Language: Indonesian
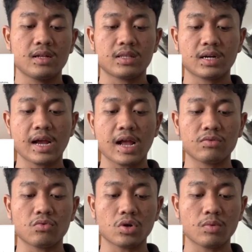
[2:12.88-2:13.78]

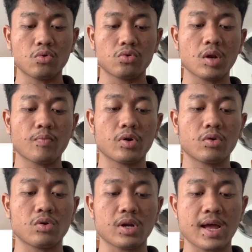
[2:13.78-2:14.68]
tergantung kebutuhan
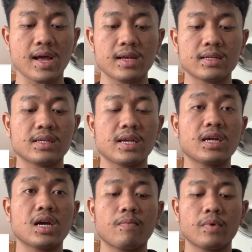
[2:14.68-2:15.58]
pengguna
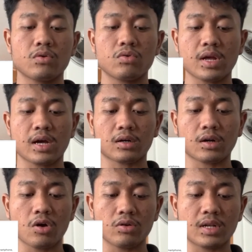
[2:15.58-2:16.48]
sehingga pengguna
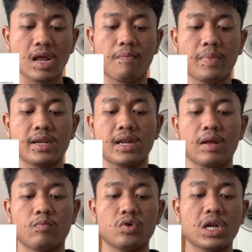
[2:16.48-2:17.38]
cloud dapat
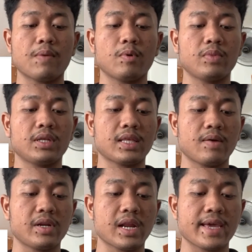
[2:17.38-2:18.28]
dengan mudah meminta
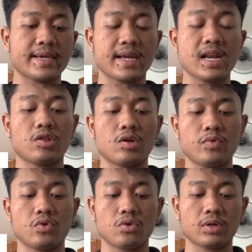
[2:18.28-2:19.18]
menaikkan atau
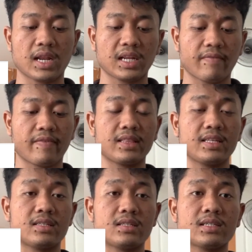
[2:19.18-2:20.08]
menurunkan
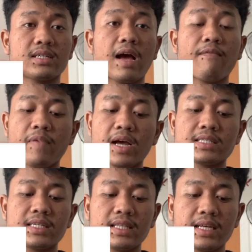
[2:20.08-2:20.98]

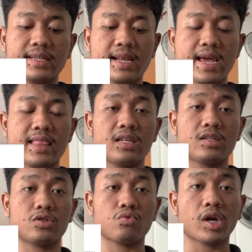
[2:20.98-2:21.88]
kapasitas layanan
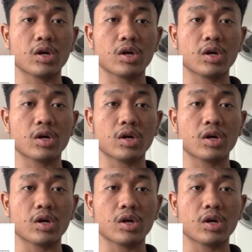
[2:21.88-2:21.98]
sesuai